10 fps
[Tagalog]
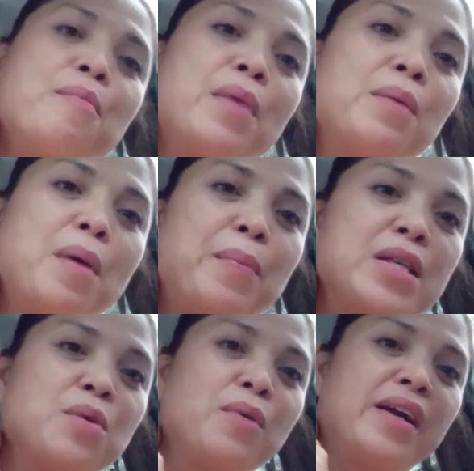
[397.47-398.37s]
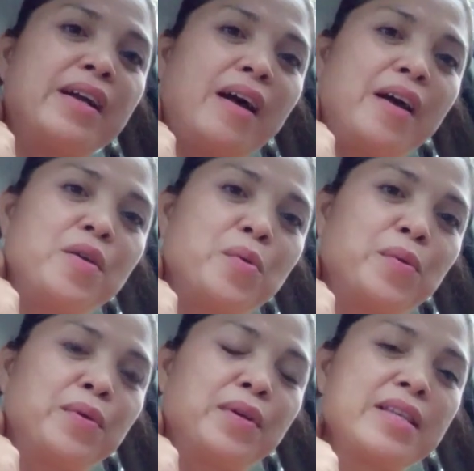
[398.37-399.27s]
magpapasolar na kayo
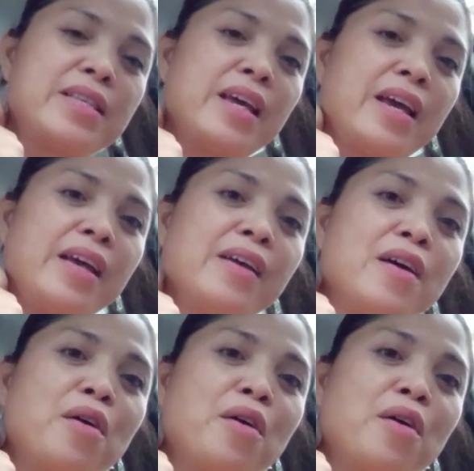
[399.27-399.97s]
kasi